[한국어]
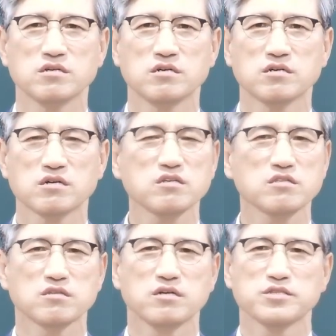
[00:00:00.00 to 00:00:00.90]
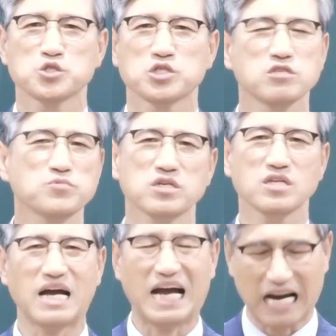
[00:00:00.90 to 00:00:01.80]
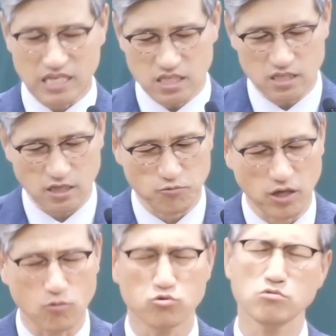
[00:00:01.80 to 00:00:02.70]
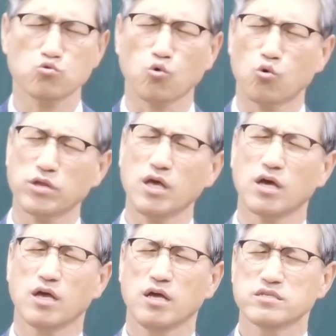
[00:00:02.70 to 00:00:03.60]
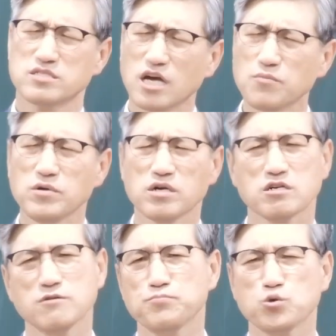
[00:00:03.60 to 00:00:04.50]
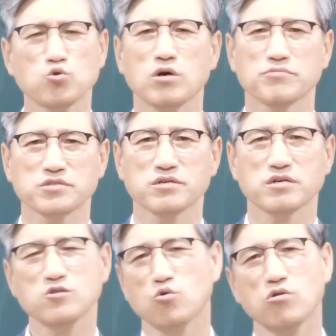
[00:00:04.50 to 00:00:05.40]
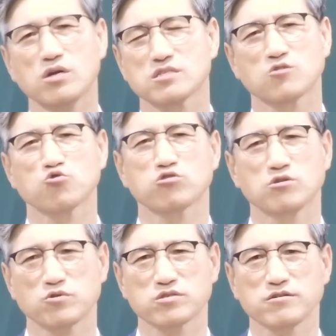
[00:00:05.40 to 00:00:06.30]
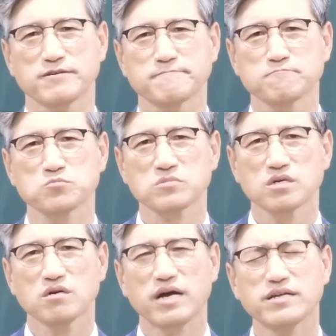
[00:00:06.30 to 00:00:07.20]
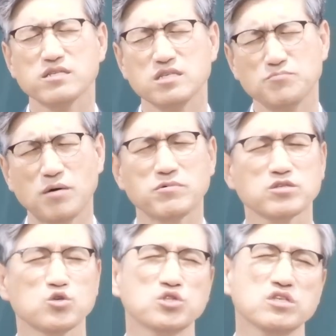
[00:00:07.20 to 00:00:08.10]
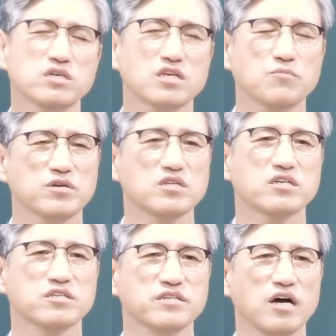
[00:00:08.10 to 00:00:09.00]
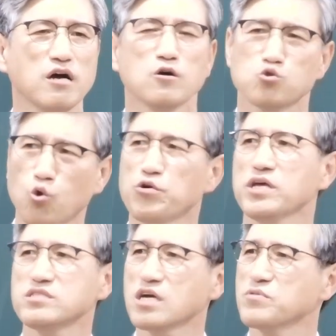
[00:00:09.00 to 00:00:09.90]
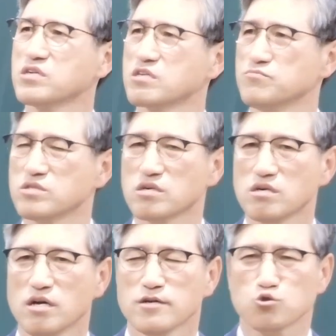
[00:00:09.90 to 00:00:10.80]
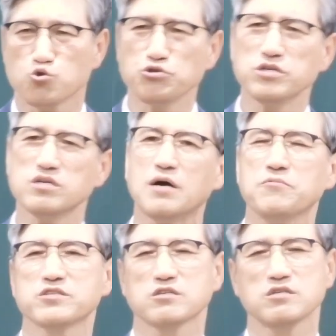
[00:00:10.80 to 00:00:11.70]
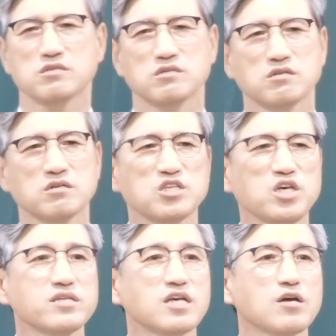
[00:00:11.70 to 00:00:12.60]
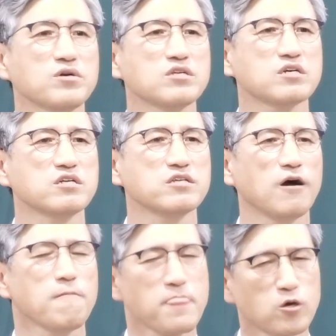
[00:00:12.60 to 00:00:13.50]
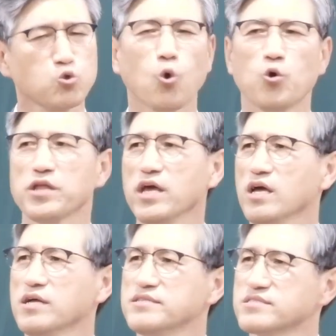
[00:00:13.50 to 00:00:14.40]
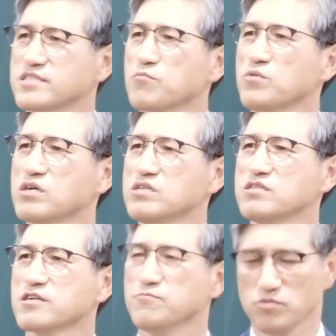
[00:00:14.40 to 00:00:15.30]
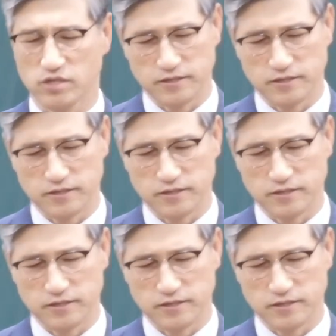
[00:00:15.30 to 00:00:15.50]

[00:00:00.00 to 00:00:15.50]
그런 지름길이 아니기 때문에 우리는 돈에 생명을 걸 필요가 없어요. 그런데 오늘날 성도들을 보세요. 하나님 하면서 어디에 생명을 거느냐? 돈에 생명을 겁니다. 주여 하면서 어디에 생명을 거느냐? 돈에 생명을 겁니다.